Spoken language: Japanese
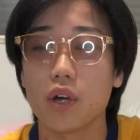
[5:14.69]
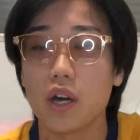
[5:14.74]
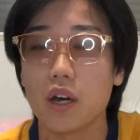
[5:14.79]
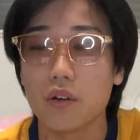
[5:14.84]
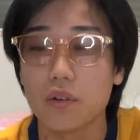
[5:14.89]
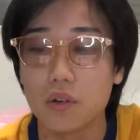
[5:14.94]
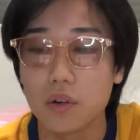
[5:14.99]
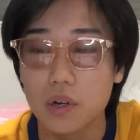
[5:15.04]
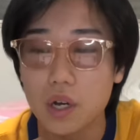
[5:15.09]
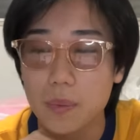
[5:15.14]
あ
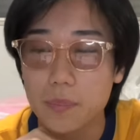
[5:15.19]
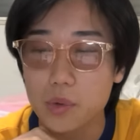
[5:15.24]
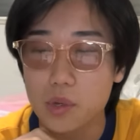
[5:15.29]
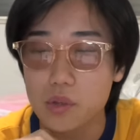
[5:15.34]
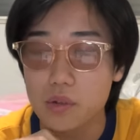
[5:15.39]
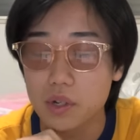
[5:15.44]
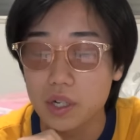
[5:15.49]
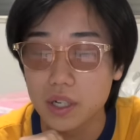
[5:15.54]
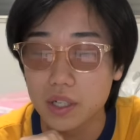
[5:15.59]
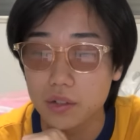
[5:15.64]
のー、発表
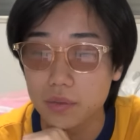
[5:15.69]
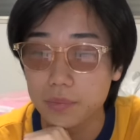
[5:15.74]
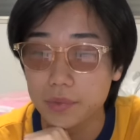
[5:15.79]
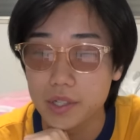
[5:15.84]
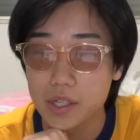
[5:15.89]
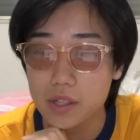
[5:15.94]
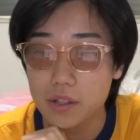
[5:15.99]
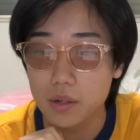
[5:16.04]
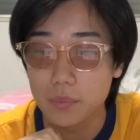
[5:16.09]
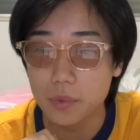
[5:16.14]
しようかなと思うん
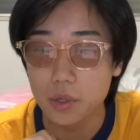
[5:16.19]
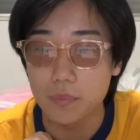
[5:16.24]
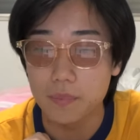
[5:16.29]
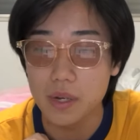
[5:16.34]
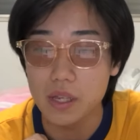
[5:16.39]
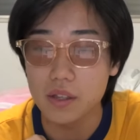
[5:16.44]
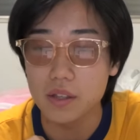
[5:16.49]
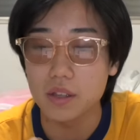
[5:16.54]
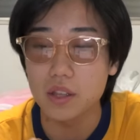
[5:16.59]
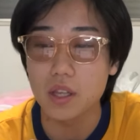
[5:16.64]
ですけども、
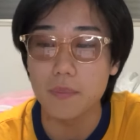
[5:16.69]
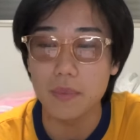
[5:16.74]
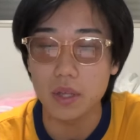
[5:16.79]
まず1点